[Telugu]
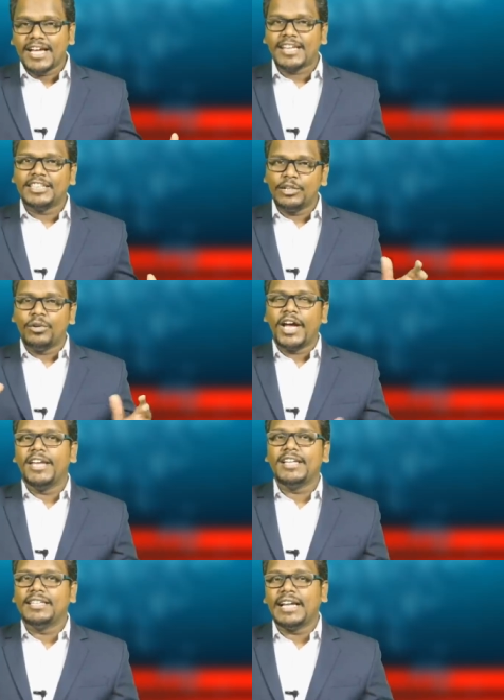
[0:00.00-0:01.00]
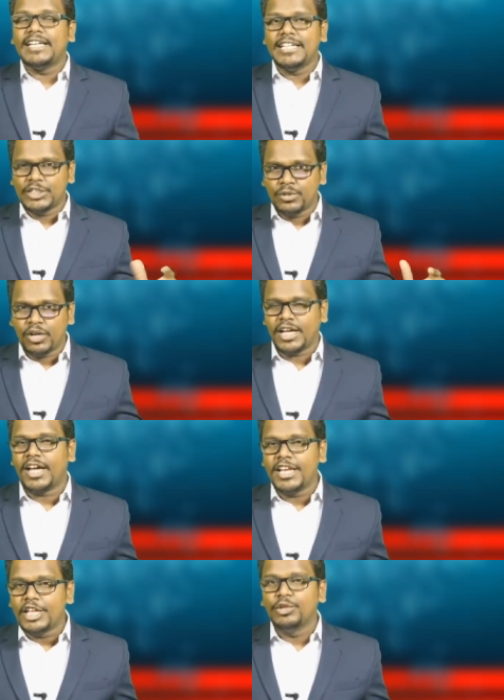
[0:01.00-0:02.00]
ఘనతలు ఆయనకి దట్టి డొక్కా
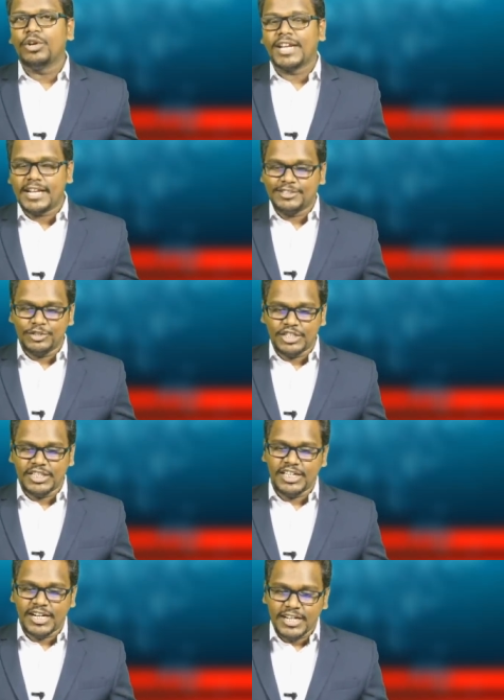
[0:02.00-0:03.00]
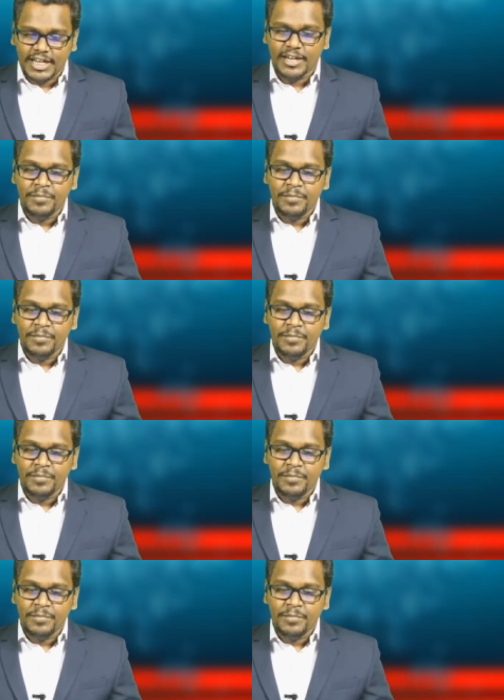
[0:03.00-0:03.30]
అని ఎందుకు అనాల్సి వచ్చింది అంటే